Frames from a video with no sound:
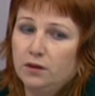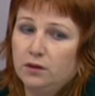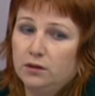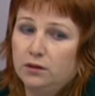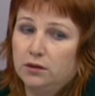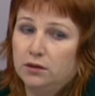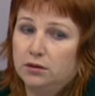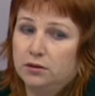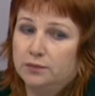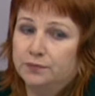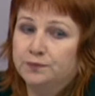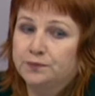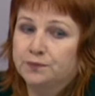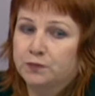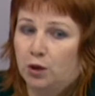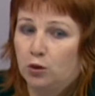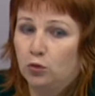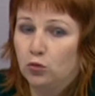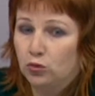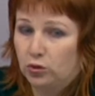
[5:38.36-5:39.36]
а,
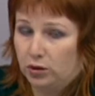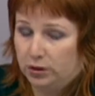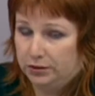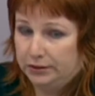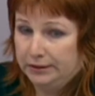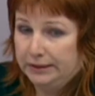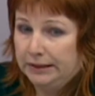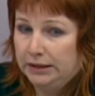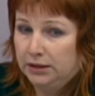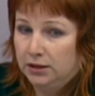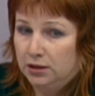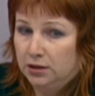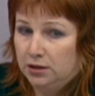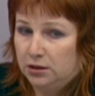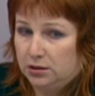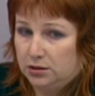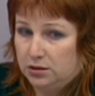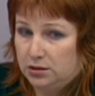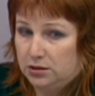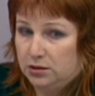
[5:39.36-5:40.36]
город
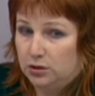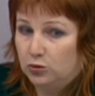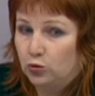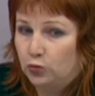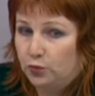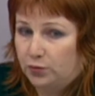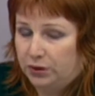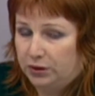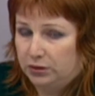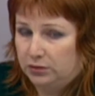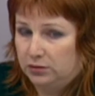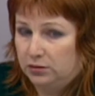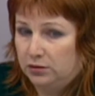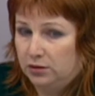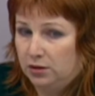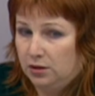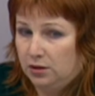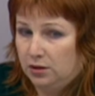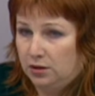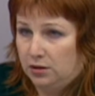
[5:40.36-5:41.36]
закупил
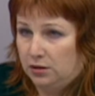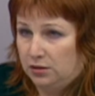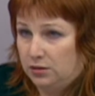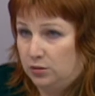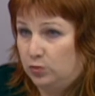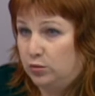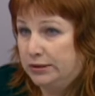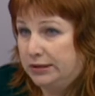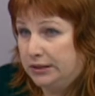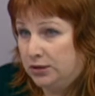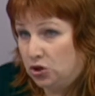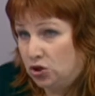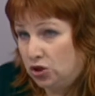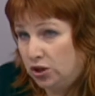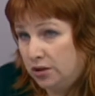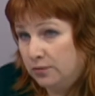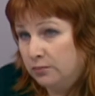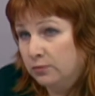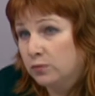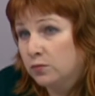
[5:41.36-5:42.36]
БЦЖ
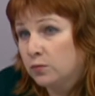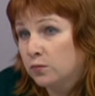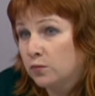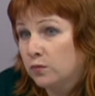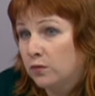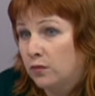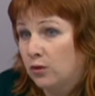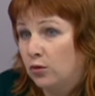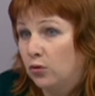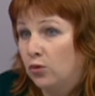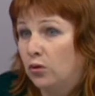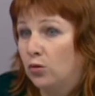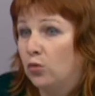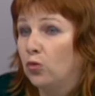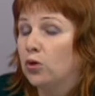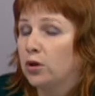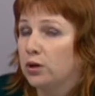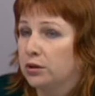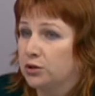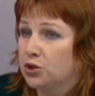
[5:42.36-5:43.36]

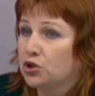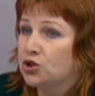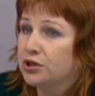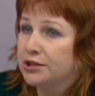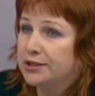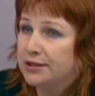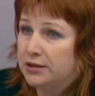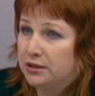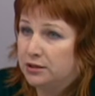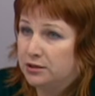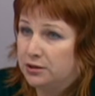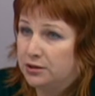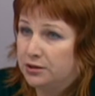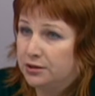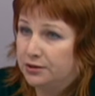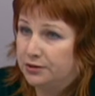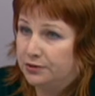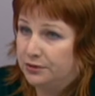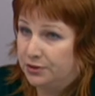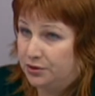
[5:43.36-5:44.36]
около
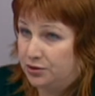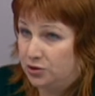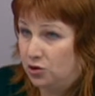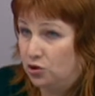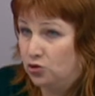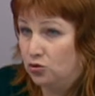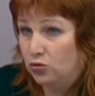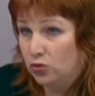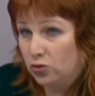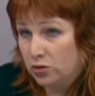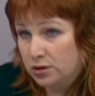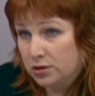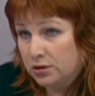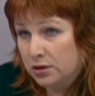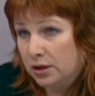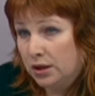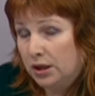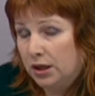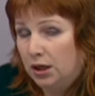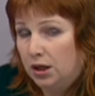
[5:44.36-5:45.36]
60 тысяч
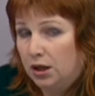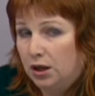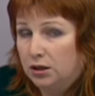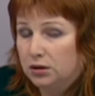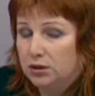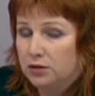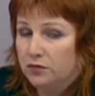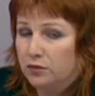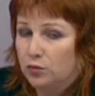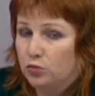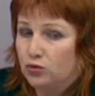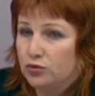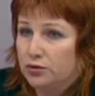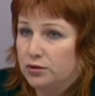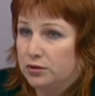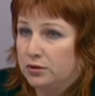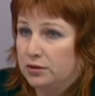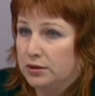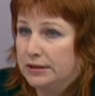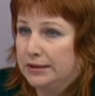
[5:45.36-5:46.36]
доз. Этого
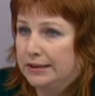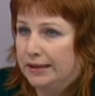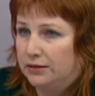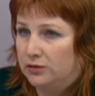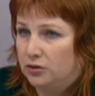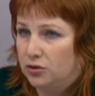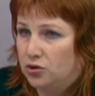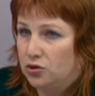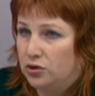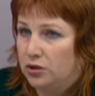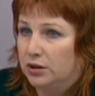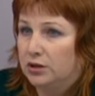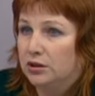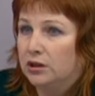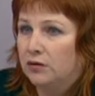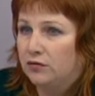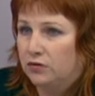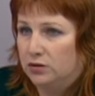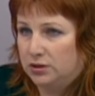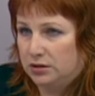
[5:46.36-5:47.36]
будет достаточно
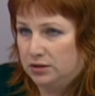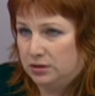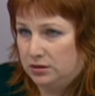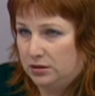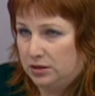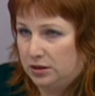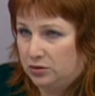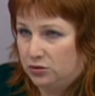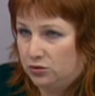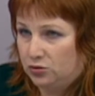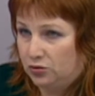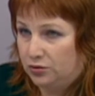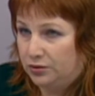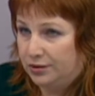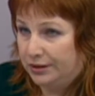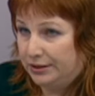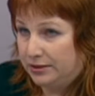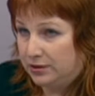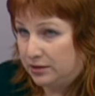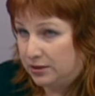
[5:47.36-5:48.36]
на вакцинацию
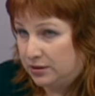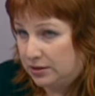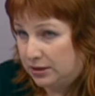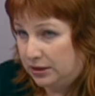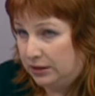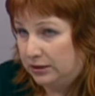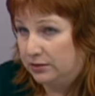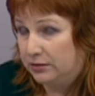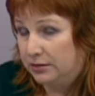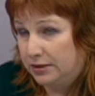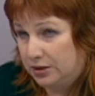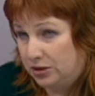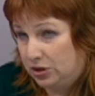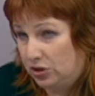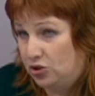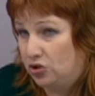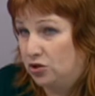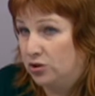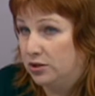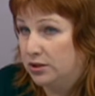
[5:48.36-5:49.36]
30
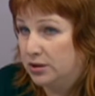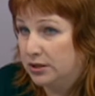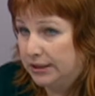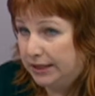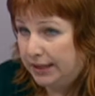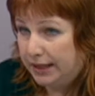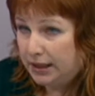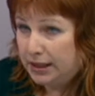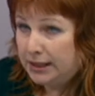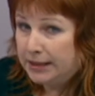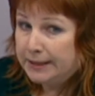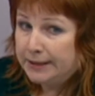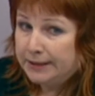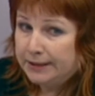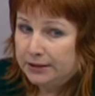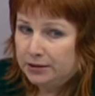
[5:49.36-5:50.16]
тысяч детей –